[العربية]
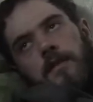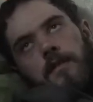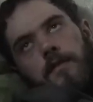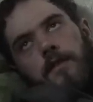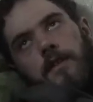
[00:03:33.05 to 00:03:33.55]

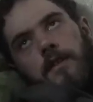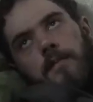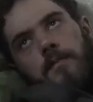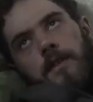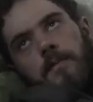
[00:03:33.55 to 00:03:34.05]
آه،
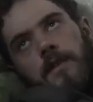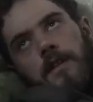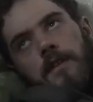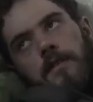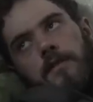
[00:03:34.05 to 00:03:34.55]
في من
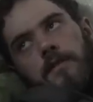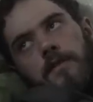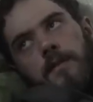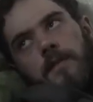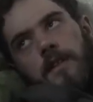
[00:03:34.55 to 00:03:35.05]
لبنان
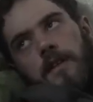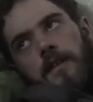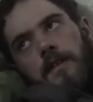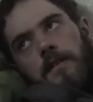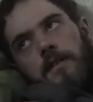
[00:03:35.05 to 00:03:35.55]
في من
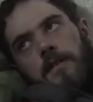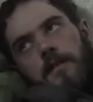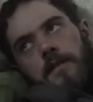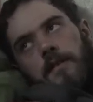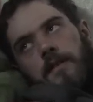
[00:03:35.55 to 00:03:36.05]
ايران
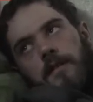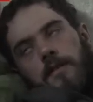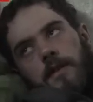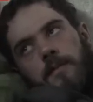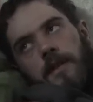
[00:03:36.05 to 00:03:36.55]

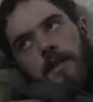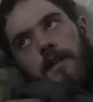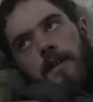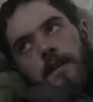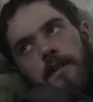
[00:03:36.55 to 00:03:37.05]
في من
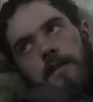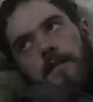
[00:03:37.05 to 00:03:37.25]
العراق